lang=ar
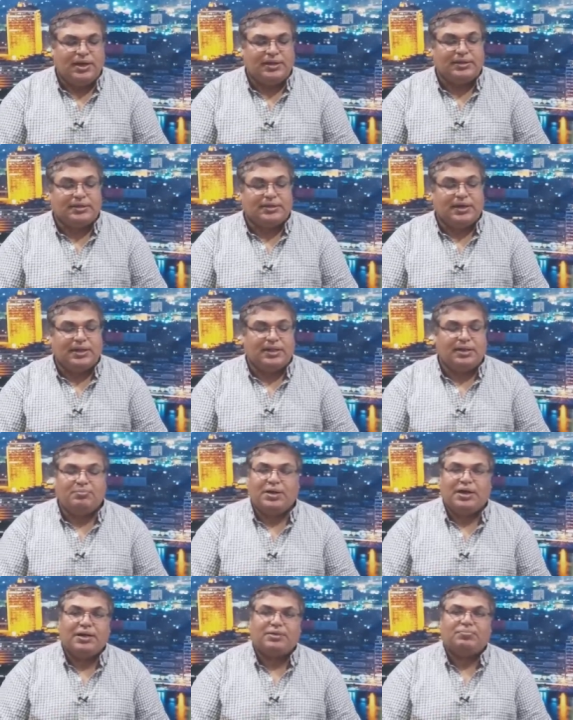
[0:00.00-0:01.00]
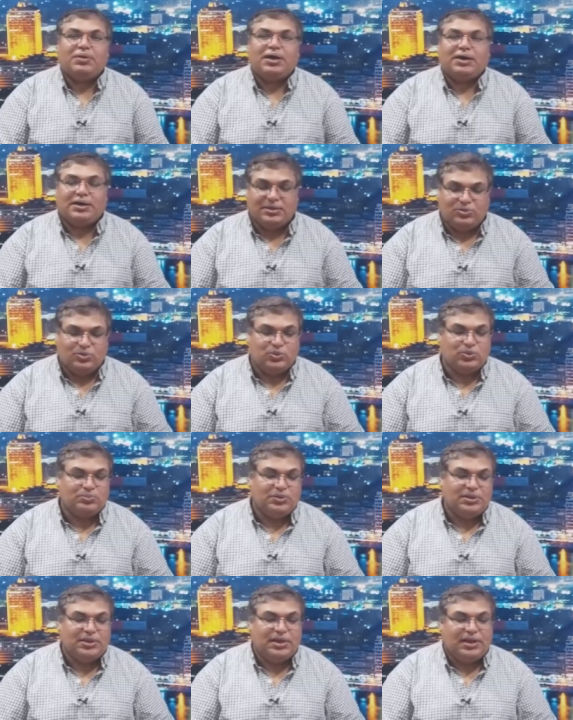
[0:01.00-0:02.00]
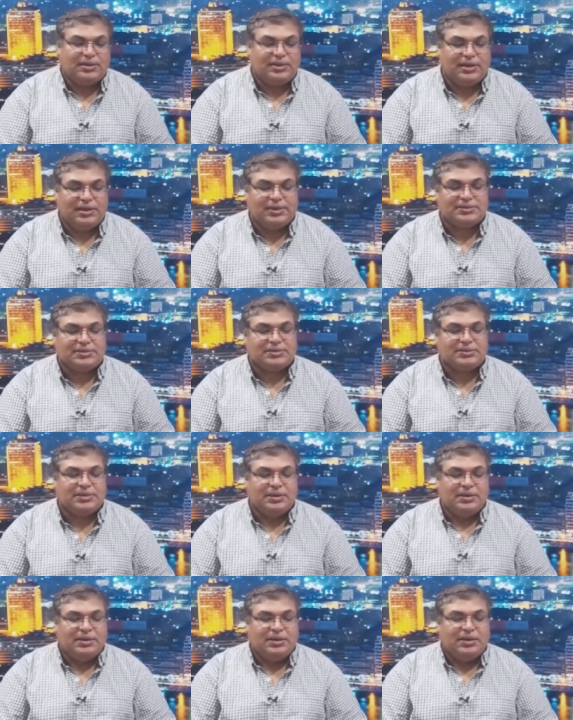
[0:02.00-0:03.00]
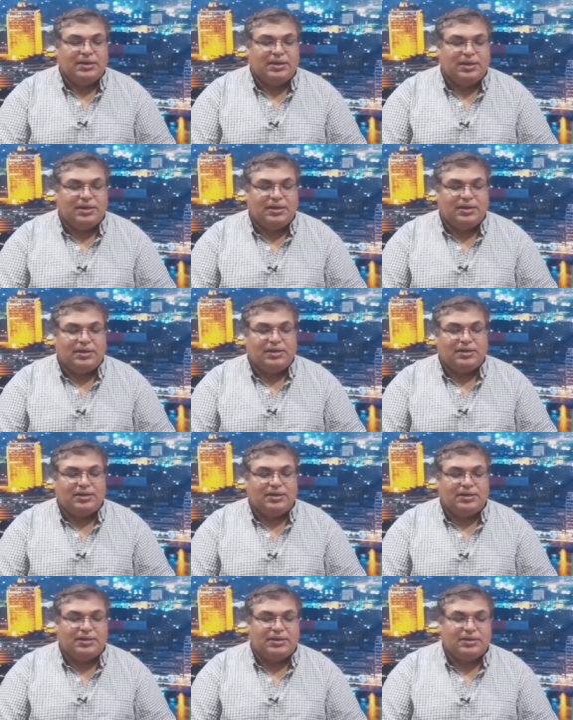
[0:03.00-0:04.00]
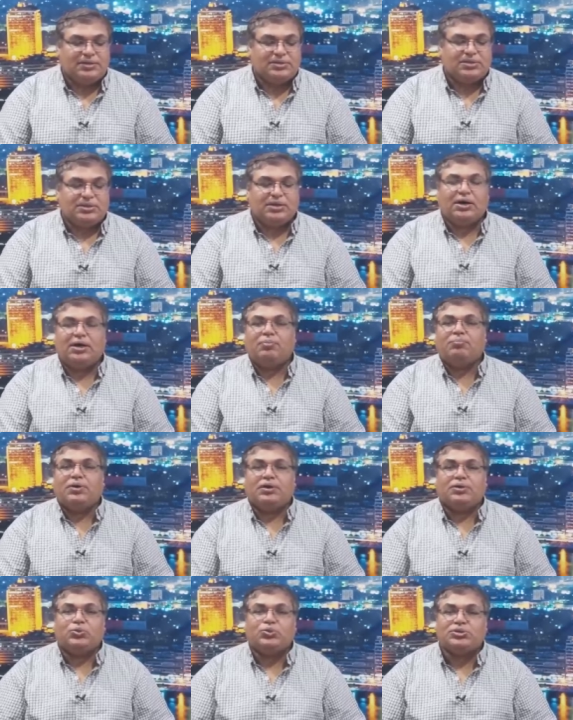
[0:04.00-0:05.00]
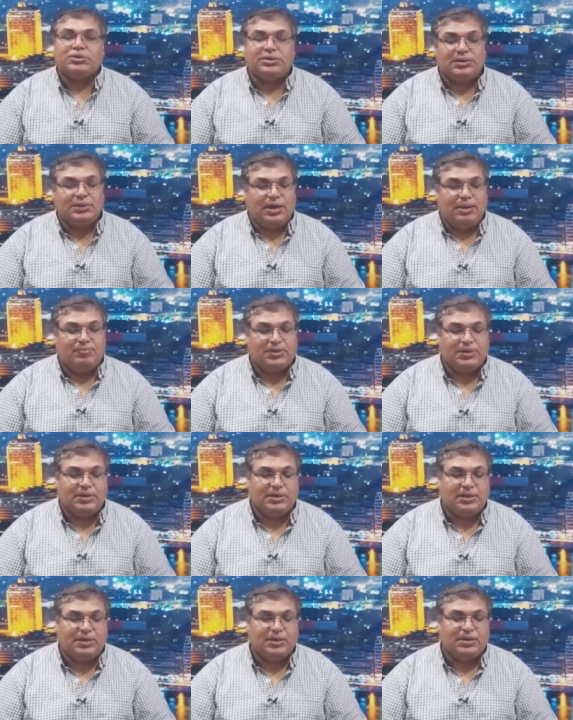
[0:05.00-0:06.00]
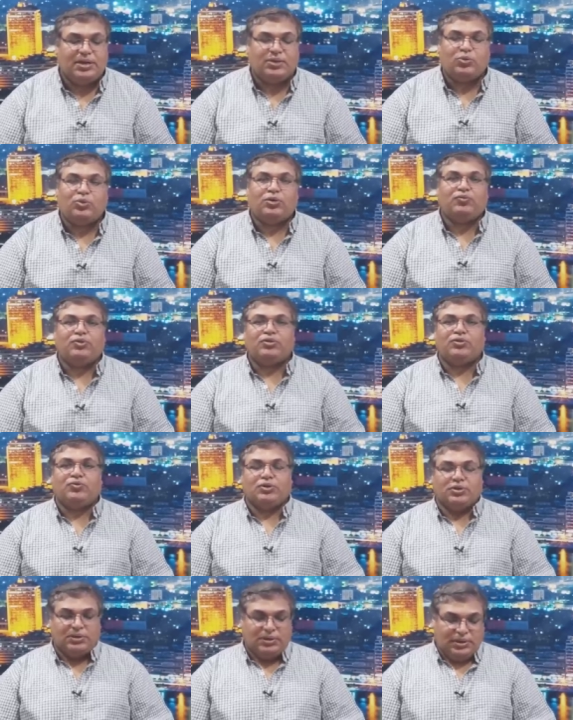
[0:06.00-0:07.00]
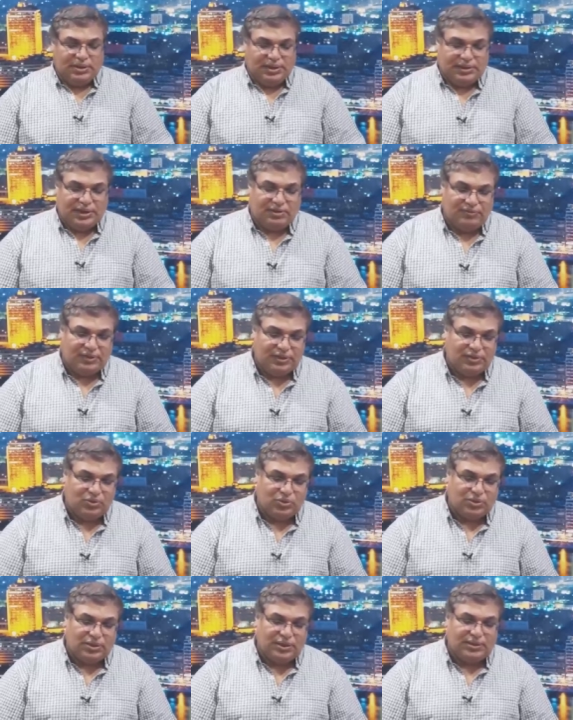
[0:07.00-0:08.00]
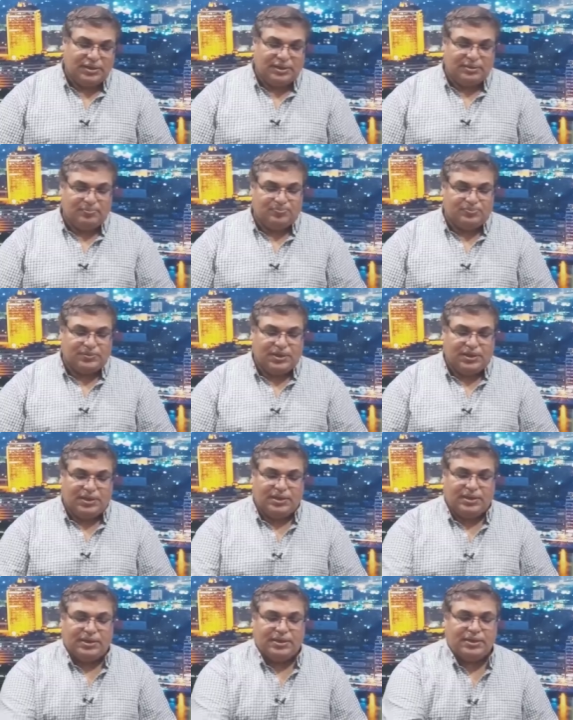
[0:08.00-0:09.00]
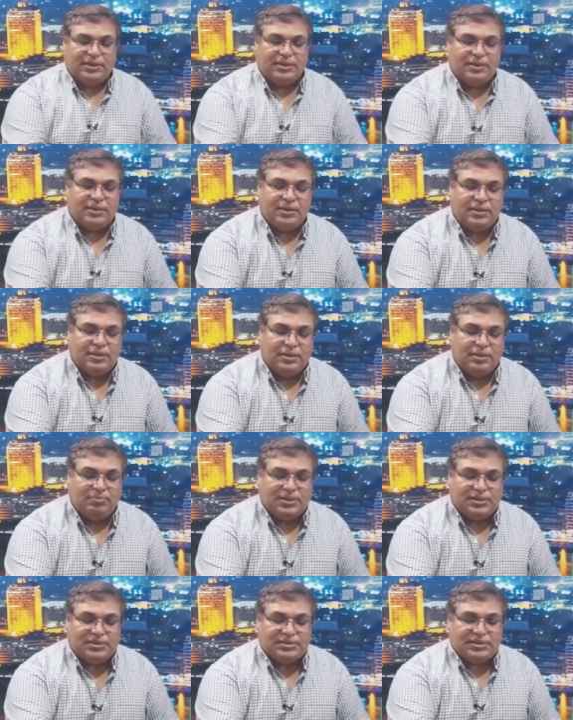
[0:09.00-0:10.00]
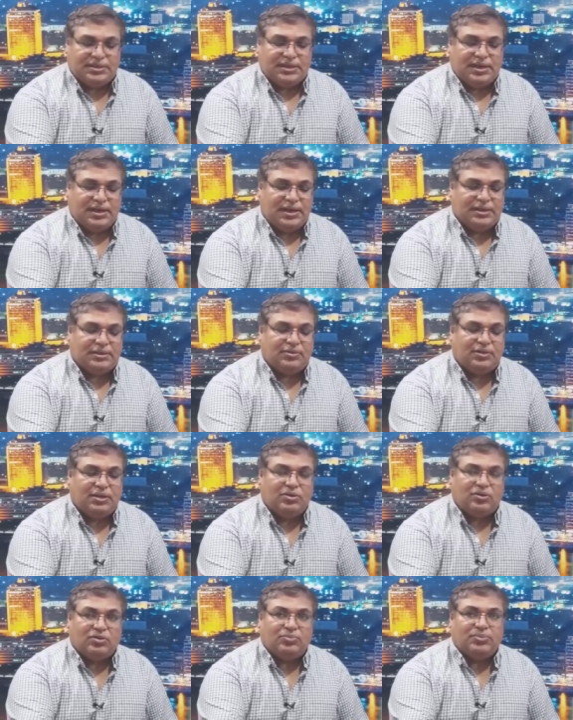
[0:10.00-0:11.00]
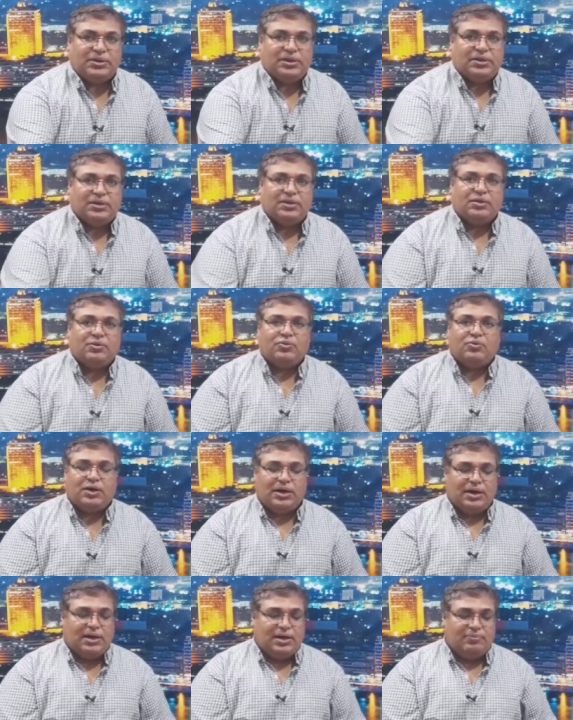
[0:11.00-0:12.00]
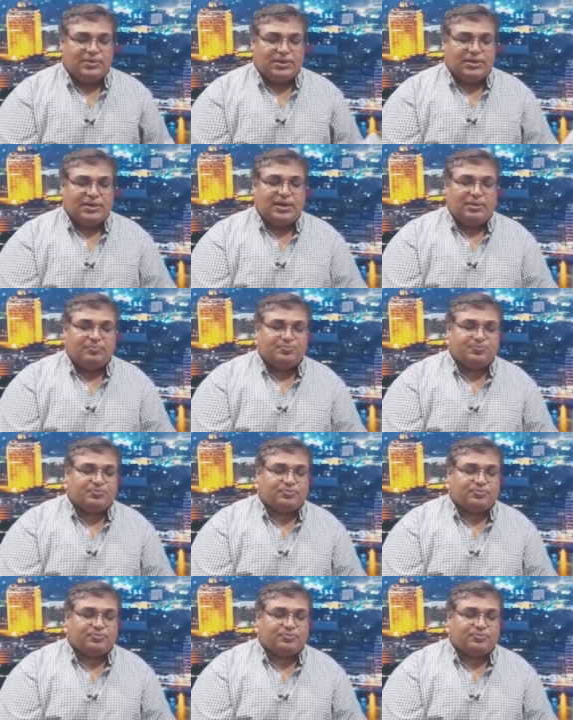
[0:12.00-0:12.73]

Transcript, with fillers: هنتكلم عن ما يدور من احداث آه، آه، صدام روسي امريكي يلوح في الافق احنا عارفين ان اوكرانيا آه، بتسندها الدول الاوروبية وامريكا